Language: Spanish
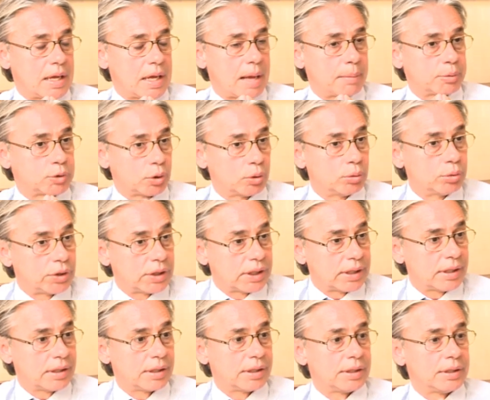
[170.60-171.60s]

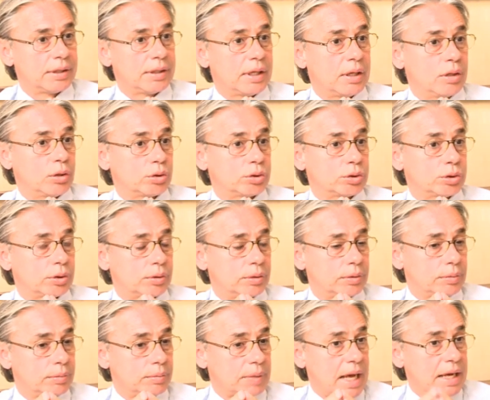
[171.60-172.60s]
absoluta de los
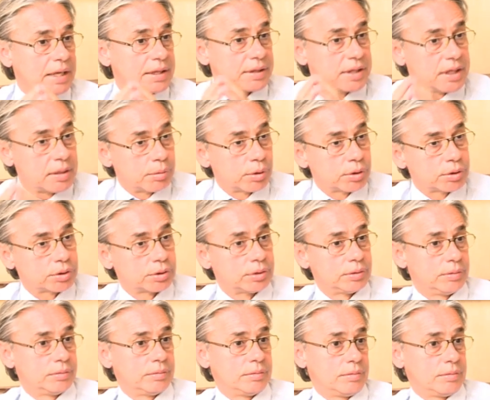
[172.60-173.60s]
activos
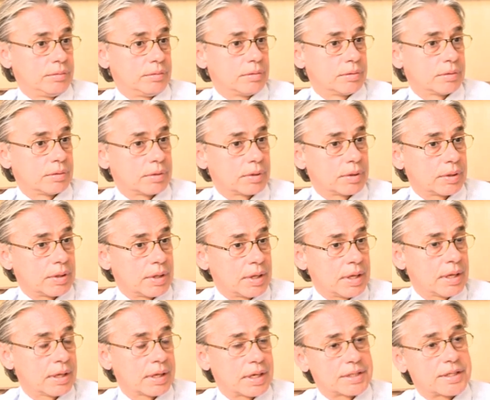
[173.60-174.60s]

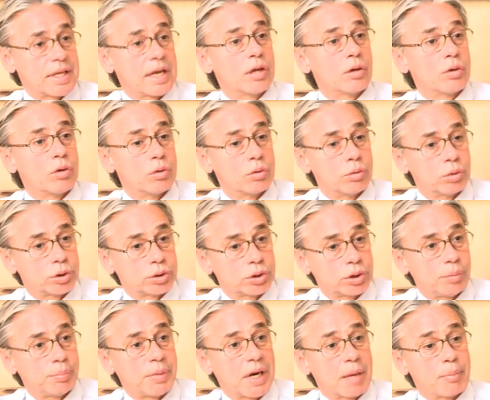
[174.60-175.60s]
eh, que están en
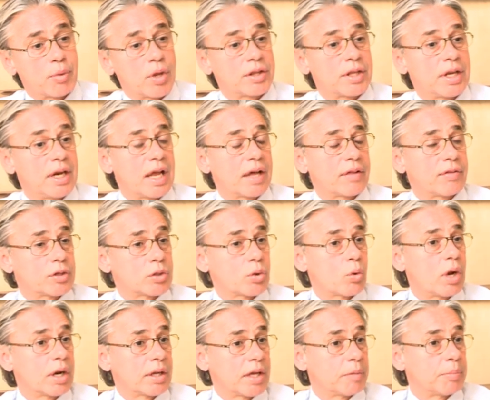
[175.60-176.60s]
concurso para que pueda tener acceso
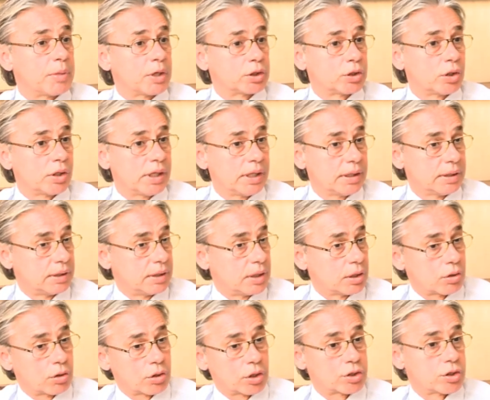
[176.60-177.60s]
cualquier persona
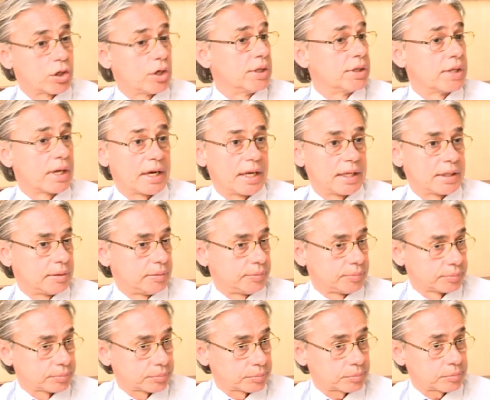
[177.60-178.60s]
con conexión a Internet.
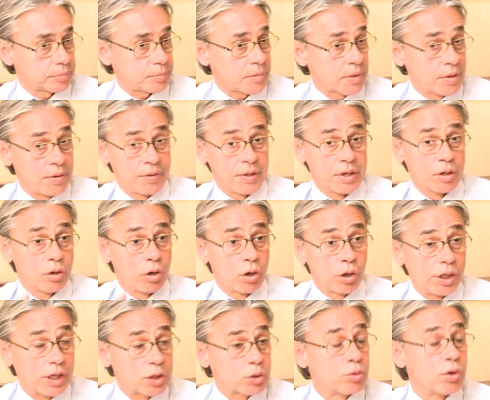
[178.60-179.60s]
Es decir,
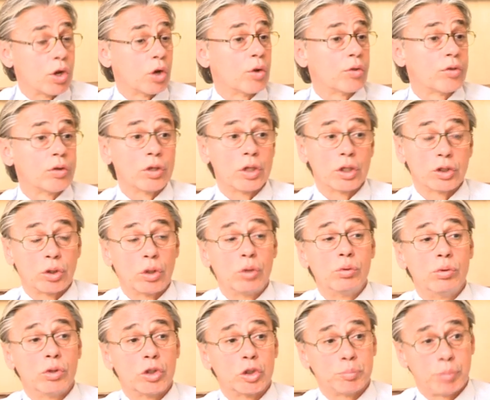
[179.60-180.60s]
hoy es un negocio de solo
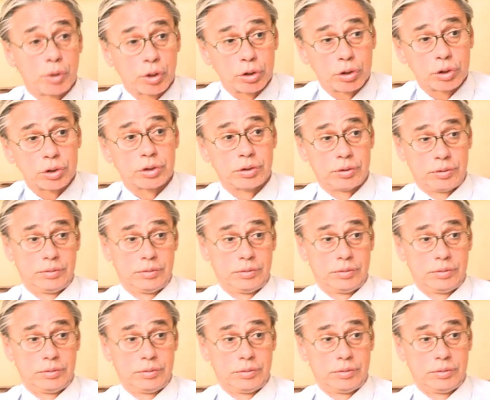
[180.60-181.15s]
unos pocos.